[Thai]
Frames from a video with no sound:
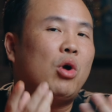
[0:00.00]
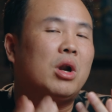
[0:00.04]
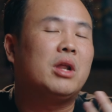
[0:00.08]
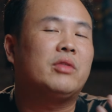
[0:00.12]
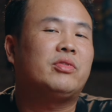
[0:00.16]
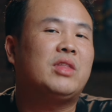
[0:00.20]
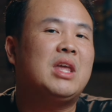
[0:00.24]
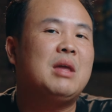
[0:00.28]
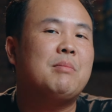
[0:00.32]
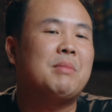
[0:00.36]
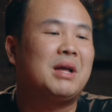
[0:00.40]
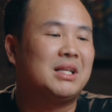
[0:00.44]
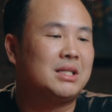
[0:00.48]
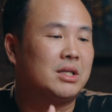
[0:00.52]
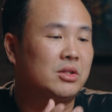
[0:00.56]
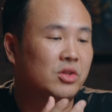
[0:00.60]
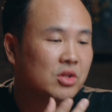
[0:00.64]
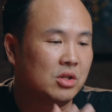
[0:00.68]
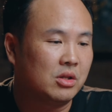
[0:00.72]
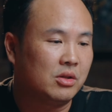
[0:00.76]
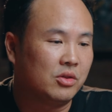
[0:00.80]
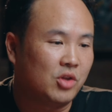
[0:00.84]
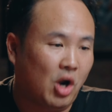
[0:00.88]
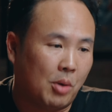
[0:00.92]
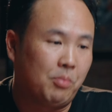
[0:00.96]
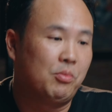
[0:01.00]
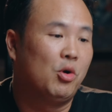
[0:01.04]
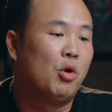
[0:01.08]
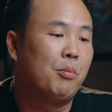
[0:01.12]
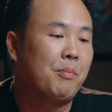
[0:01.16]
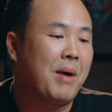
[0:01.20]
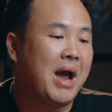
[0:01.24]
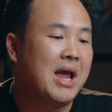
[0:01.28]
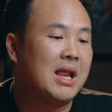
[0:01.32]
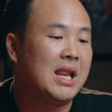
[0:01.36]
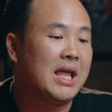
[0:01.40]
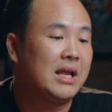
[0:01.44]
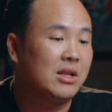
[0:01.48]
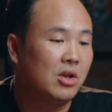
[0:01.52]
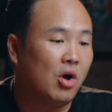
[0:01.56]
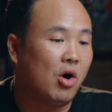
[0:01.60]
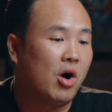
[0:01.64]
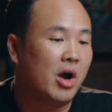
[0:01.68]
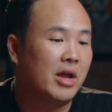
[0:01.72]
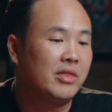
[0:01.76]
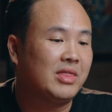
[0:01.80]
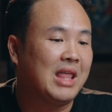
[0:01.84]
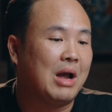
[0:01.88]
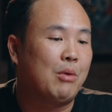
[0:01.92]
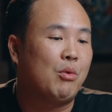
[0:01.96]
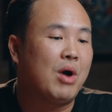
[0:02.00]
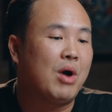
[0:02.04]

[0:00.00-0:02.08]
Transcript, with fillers: คุณภาพมันจะดรอปลงไปเล็กน้อย แต่